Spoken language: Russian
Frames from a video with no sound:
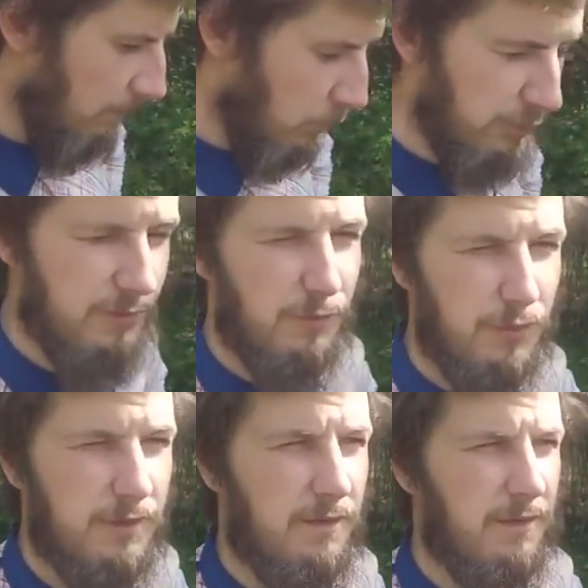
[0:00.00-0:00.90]
Просто
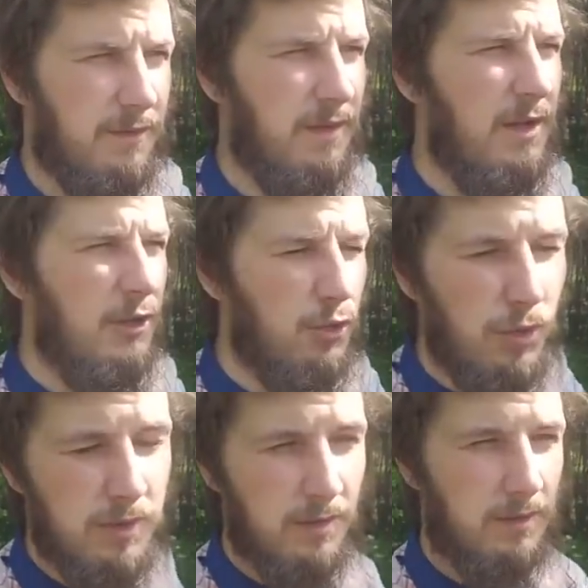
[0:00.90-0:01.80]
вот э,
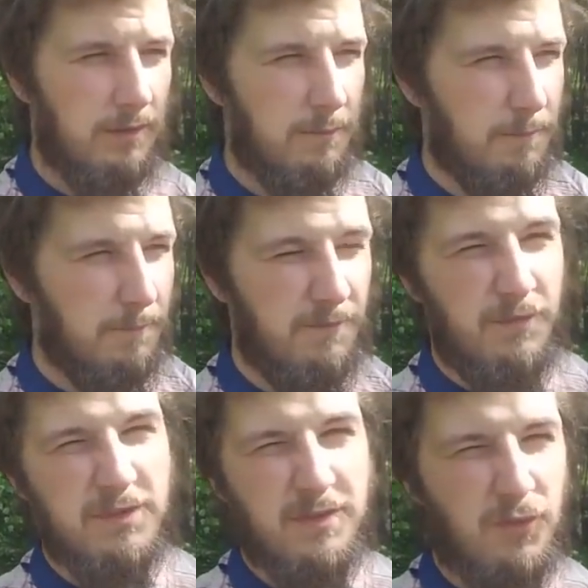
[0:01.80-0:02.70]
только,
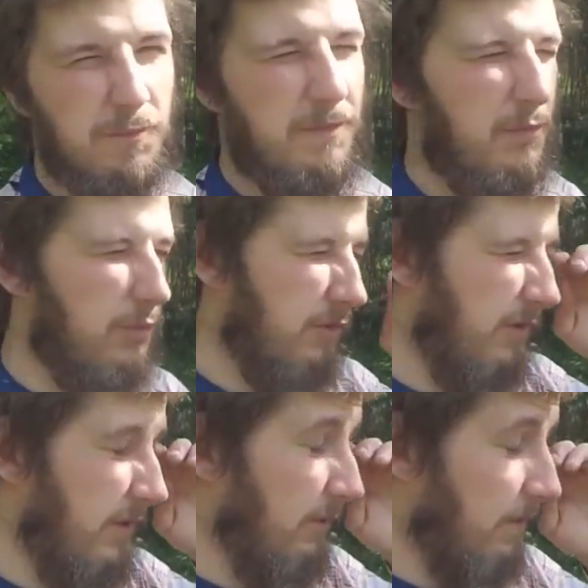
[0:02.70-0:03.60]
в основном
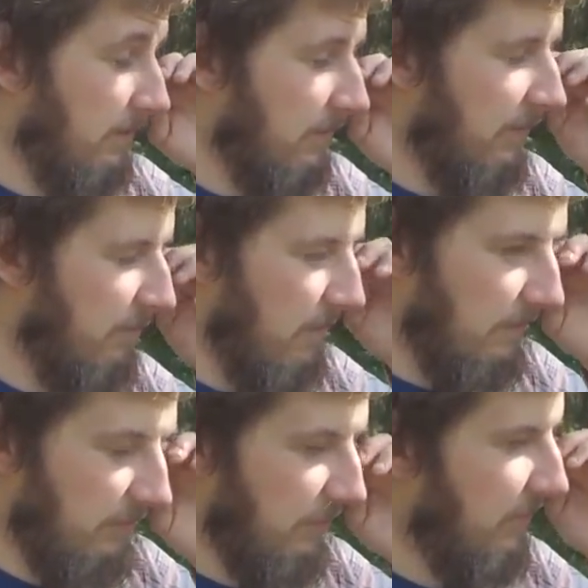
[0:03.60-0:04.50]
99%
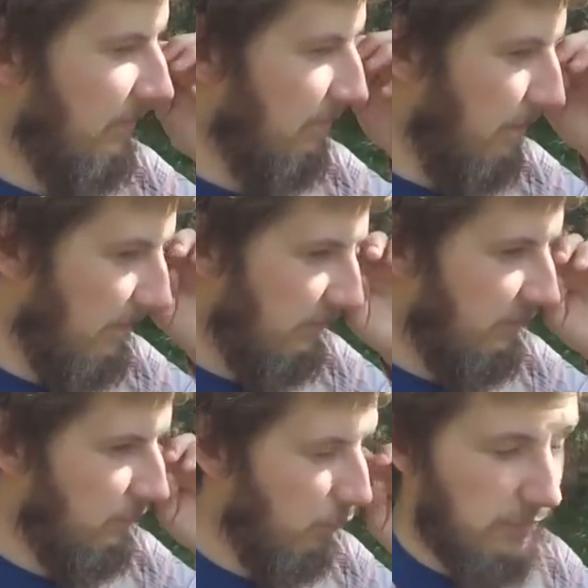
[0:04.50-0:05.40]
маточник, это
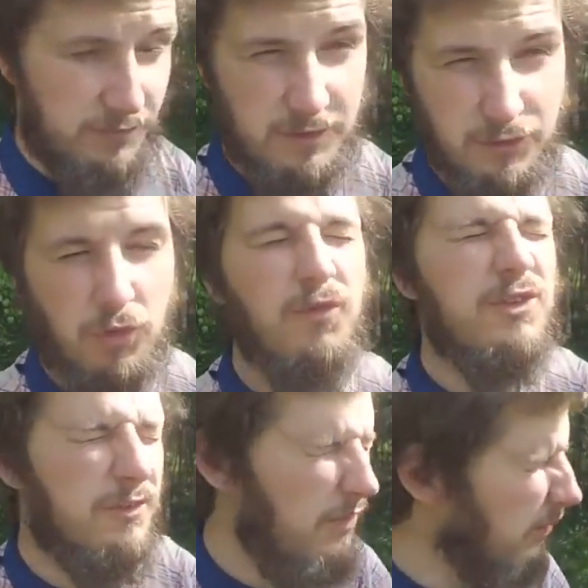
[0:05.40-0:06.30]
маточник только с яйцом,
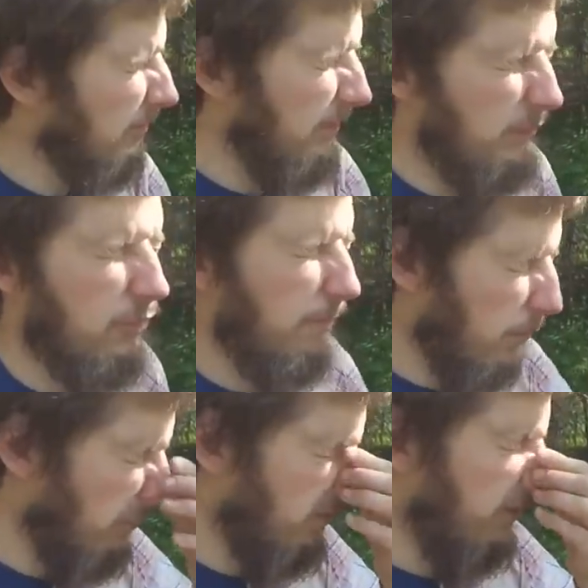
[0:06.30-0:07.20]
вот свежим яйцом,
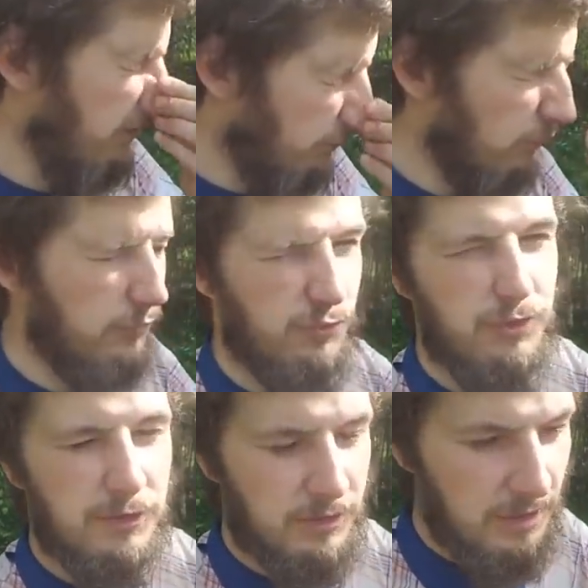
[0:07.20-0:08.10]
просто яйцо, оно еще
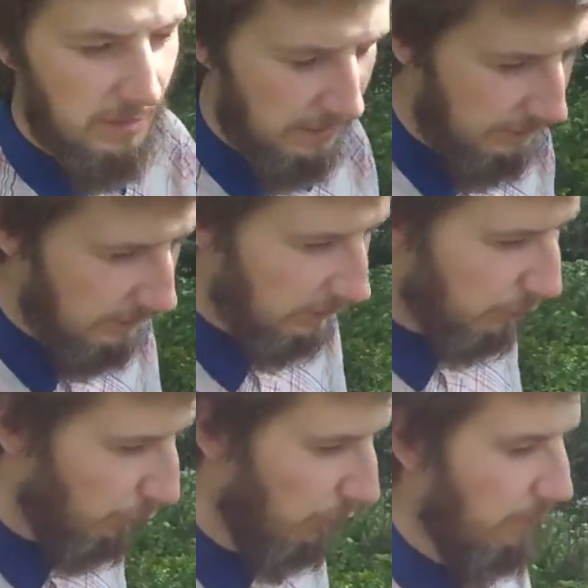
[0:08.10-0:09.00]
даже не
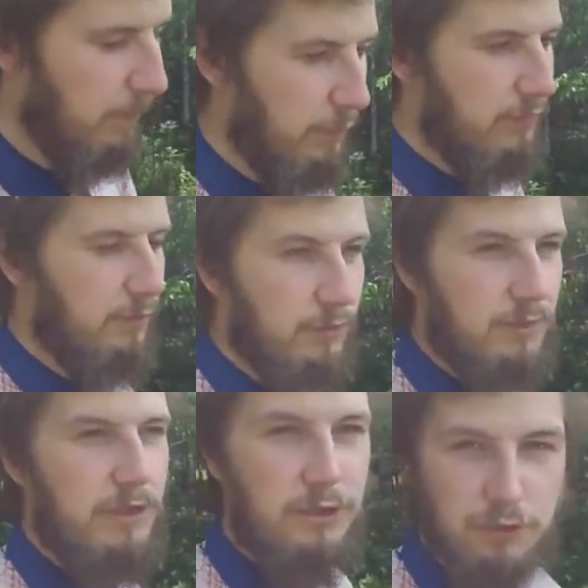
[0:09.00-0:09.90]
легло, а просто вот
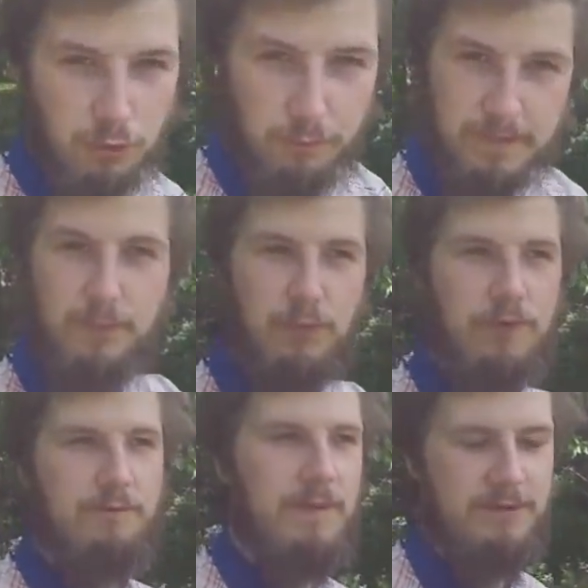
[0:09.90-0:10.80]
яйцо
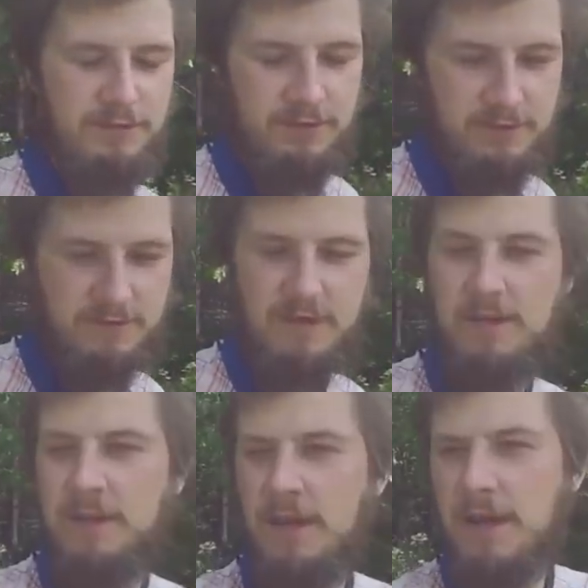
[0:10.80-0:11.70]
прямое в маточнике стоит,